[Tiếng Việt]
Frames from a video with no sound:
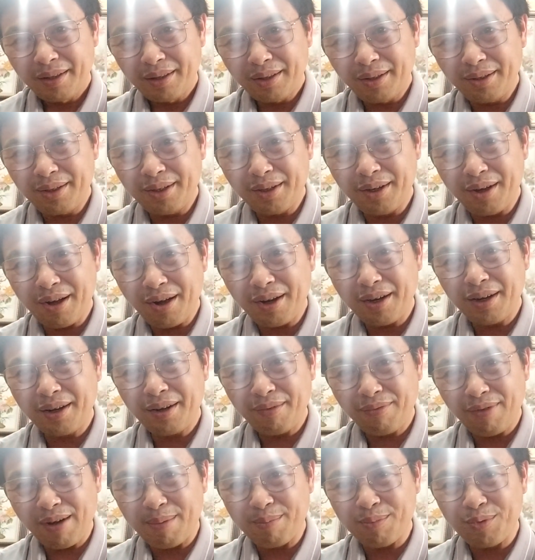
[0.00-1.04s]
tôi chỉ nói đến
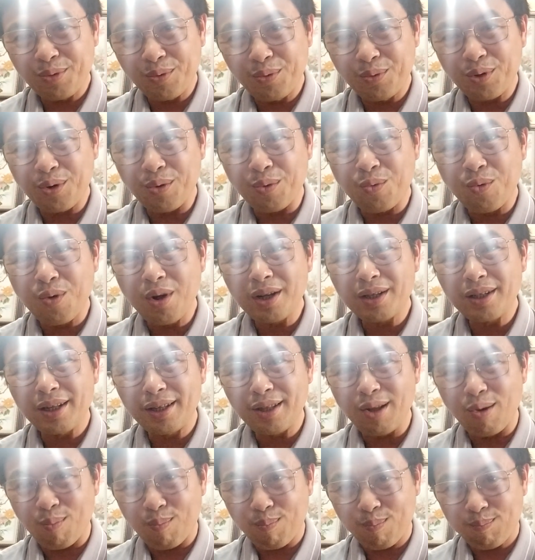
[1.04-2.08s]
cái phạm trù tổ quốc dân
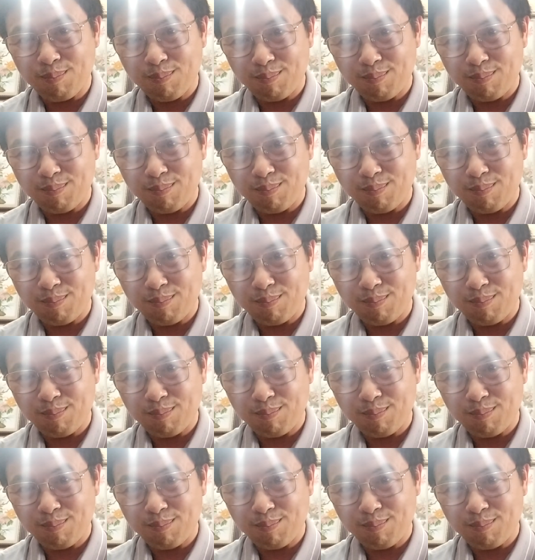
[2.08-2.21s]
tộc